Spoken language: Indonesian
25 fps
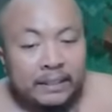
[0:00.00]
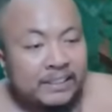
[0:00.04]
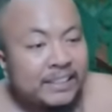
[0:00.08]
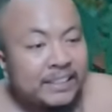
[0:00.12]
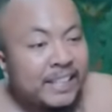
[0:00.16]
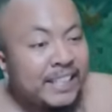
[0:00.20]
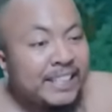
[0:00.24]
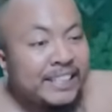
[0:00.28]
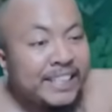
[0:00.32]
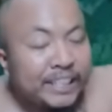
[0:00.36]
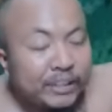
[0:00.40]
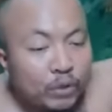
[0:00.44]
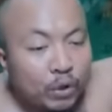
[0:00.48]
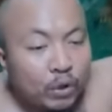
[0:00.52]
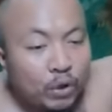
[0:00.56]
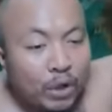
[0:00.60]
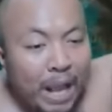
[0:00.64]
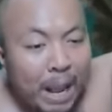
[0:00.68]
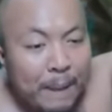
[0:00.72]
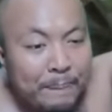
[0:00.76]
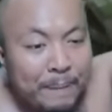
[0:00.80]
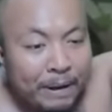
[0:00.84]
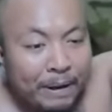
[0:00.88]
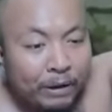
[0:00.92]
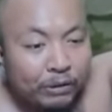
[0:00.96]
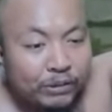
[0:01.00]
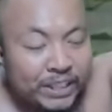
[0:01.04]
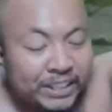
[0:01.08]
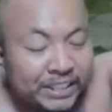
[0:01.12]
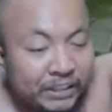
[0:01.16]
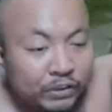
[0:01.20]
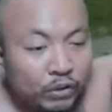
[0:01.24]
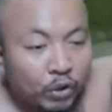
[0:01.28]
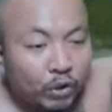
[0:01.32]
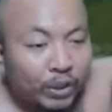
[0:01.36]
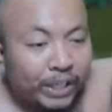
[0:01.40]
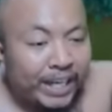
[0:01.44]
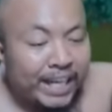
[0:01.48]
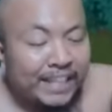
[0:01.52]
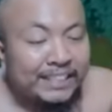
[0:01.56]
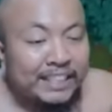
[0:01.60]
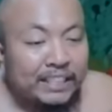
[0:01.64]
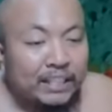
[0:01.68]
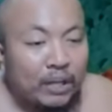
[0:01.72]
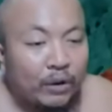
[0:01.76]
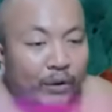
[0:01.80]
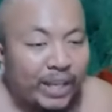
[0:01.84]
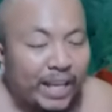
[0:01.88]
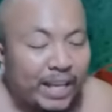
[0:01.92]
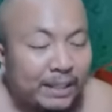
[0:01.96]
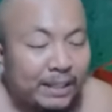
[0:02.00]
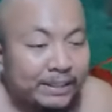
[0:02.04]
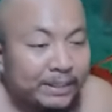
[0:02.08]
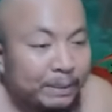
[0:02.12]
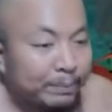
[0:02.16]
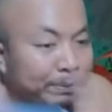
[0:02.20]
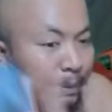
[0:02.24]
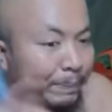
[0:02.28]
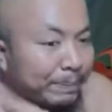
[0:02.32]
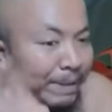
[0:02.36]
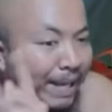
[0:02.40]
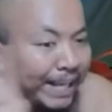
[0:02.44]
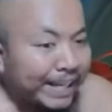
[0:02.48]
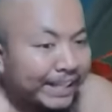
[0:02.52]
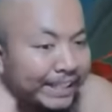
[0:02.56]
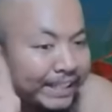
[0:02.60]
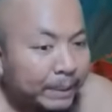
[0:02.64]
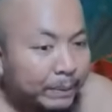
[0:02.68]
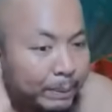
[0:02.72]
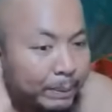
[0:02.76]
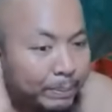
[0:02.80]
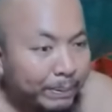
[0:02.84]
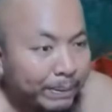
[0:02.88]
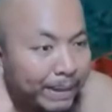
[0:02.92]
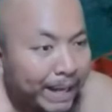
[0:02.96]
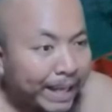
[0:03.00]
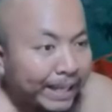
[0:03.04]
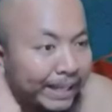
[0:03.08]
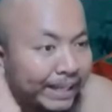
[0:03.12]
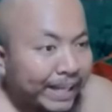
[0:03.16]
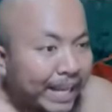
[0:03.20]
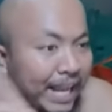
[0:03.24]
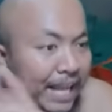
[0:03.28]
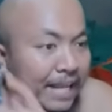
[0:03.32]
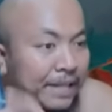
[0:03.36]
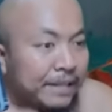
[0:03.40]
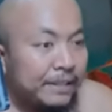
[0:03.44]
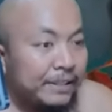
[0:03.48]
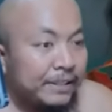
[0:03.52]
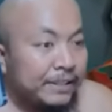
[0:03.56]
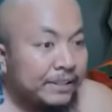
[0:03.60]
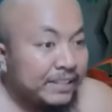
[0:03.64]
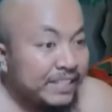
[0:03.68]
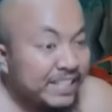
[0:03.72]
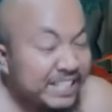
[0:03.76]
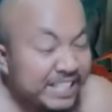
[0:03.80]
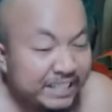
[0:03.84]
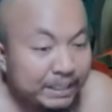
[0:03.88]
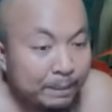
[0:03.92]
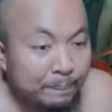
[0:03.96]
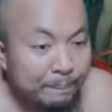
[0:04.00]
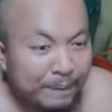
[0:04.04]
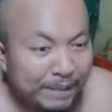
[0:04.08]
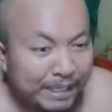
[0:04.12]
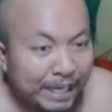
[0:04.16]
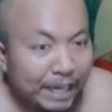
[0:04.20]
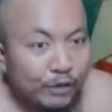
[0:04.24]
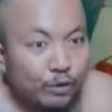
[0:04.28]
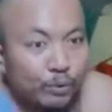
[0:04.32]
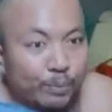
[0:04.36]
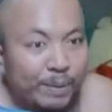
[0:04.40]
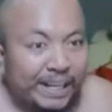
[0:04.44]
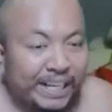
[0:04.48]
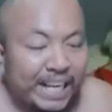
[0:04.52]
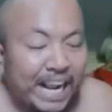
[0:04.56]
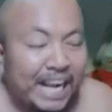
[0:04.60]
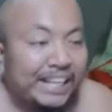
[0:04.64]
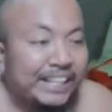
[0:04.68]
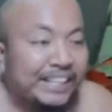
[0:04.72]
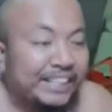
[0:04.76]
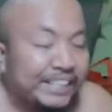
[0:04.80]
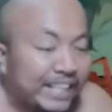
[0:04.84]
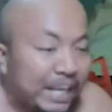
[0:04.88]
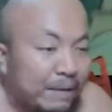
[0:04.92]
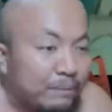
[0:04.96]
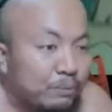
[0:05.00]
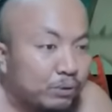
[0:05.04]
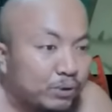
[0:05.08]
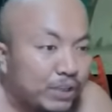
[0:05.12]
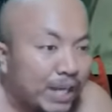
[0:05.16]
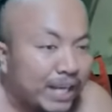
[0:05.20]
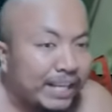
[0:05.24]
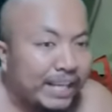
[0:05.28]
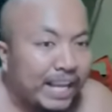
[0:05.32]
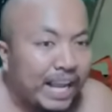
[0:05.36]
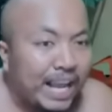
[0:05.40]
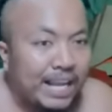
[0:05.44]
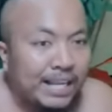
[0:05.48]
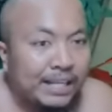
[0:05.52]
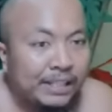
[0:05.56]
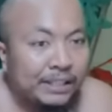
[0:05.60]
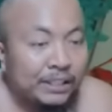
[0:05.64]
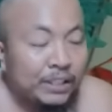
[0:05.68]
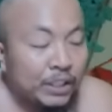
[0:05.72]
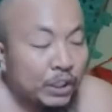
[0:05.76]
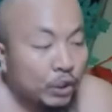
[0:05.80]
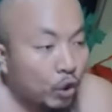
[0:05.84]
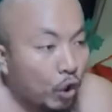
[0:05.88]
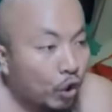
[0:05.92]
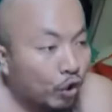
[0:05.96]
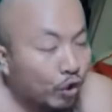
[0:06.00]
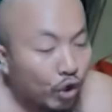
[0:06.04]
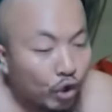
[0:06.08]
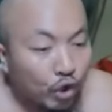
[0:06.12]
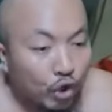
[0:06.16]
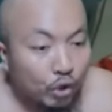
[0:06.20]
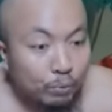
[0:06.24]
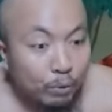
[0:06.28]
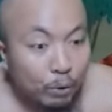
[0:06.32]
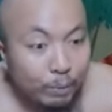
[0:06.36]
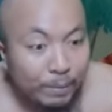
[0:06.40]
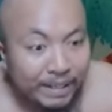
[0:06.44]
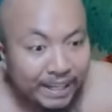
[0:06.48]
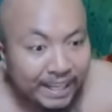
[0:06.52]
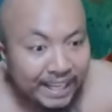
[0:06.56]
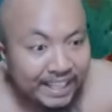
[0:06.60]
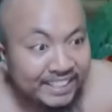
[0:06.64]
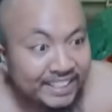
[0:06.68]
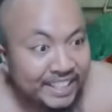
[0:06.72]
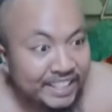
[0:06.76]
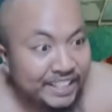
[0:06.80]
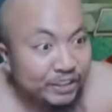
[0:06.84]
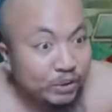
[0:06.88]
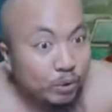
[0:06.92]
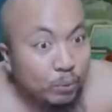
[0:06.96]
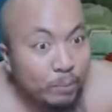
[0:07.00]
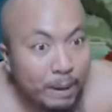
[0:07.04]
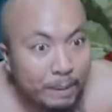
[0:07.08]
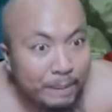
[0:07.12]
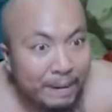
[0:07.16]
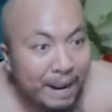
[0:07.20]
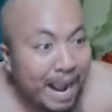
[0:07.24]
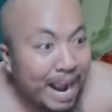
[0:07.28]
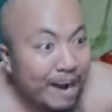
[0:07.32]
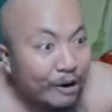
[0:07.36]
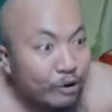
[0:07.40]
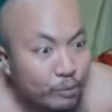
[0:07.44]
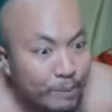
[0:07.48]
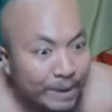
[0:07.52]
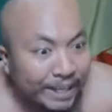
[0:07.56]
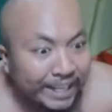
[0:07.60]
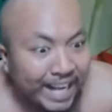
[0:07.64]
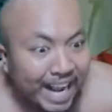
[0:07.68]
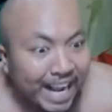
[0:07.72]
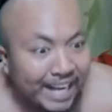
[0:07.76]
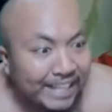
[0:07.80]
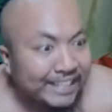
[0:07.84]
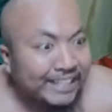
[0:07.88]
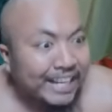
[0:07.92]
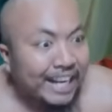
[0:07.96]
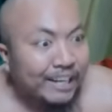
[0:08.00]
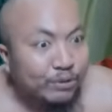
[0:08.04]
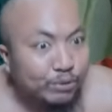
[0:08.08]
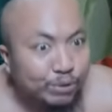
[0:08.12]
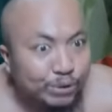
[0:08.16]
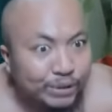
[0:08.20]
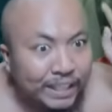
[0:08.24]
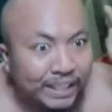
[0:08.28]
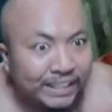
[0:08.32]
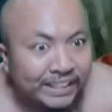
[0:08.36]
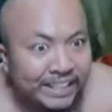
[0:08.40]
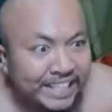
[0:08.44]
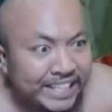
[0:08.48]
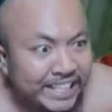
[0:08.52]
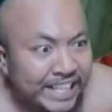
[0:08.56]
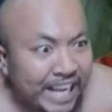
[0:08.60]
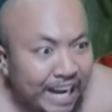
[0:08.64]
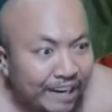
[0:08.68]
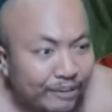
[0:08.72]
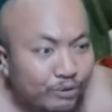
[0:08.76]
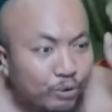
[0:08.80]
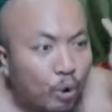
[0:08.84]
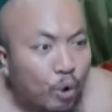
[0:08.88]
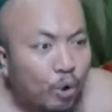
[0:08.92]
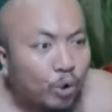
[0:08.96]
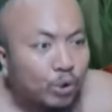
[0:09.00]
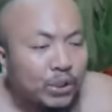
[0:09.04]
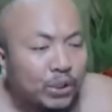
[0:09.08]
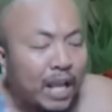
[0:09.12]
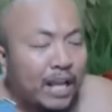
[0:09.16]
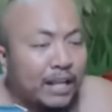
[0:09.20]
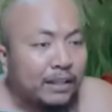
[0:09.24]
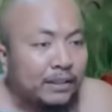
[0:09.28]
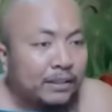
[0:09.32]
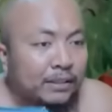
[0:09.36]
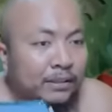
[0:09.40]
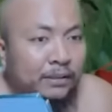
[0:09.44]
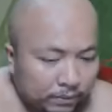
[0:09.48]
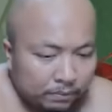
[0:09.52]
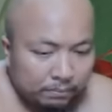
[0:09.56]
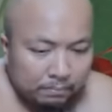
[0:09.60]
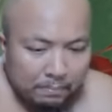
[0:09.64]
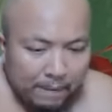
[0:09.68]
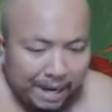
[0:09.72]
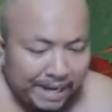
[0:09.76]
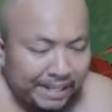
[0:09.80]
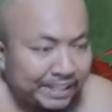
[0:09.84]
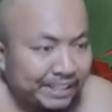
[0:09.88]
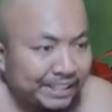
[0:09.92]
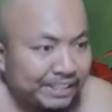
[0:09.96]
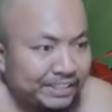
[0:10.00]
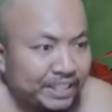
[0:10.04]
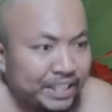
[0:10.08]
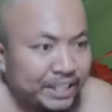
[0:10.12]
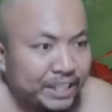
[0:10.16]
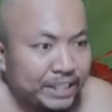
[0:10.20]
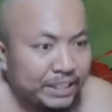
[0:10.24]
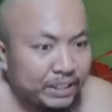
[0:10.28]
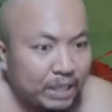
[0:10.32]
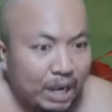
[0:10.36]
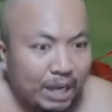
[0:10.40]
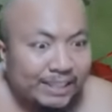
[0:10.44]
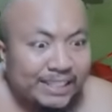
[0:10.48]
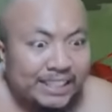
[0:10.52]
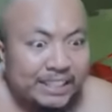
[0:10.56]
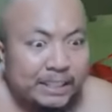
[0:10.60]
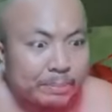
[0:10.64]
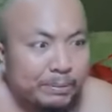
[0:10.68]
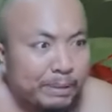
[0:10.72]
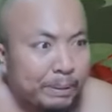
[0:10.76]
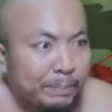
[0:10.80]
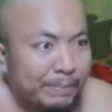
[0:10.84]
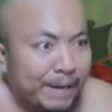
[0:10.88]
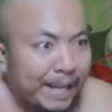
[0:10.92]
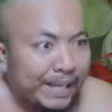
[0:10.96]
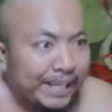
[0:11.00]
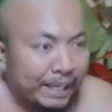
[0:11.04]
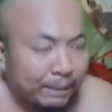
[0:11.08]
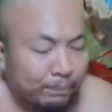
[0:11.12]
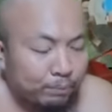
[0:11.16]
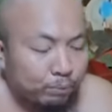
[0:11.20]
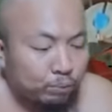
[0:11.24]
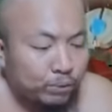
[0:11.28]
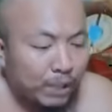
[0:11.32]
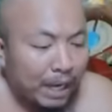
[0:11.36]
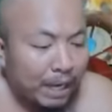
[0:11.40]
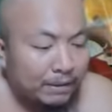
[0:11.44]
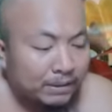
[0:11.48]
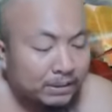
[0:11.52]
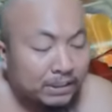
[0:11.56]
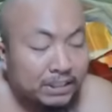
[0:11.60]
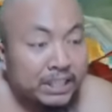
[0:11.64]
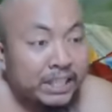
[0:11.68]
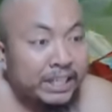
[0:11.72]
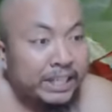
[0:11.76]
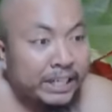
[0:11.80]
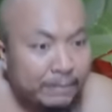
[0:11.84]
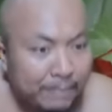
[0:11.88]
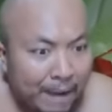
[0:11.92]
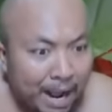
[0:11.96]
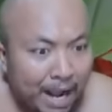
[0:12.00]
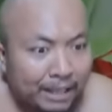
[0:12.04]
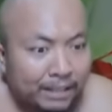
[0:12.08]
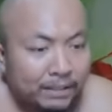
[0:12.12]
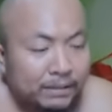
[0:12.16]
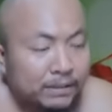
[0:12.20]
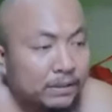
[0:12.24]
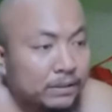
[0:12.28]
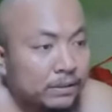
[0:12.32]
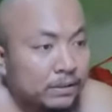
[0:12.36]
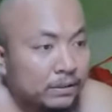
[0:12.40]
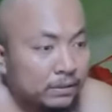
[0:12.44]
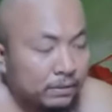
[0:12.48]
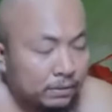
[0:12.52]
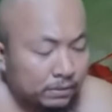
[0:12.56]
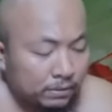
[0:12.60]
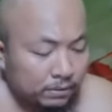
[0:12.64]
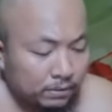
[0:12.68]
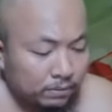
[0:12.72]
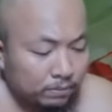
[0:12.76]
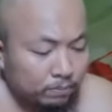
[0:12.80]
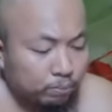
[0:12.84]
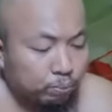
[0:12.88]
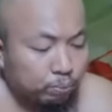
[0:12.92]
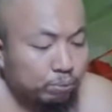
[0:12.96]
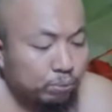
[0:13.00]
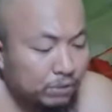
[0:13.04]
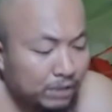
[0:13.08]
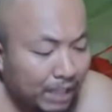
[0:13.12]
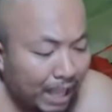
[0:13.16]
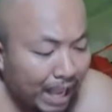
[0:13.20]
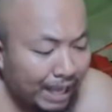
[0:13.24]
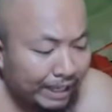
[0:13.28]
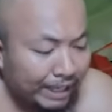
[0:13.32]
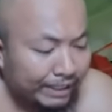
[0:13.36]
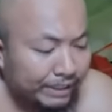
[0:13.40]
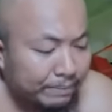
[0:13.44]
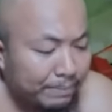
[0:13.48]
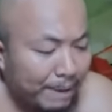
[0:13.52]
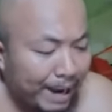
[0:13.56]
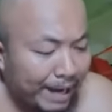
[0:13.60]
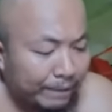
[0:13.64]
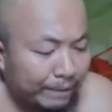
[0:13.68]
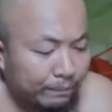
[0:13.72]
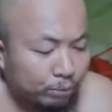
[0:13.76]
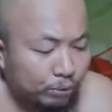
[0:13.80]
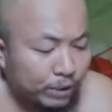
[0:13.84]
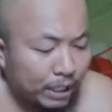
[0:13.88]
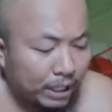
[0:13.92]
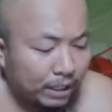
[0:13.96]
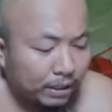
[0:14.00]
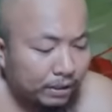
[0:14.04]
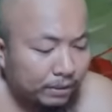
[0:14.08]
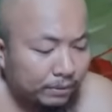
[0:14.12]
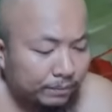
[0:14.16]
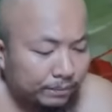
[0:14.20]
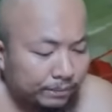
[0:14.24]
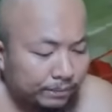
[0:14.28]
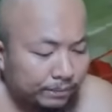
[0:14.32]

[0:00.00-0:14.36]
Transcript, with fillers: jadi tiktok apa kau jadi tiktoker aja kau ya tap tap layar tap tap layar ya ini tempat adu mekanik ya bujang ya kau download mobile legend itu memang adu mekanik adu strategi adu otak main di sini enggak ada tap tap layar bujang ribak. putari main bujang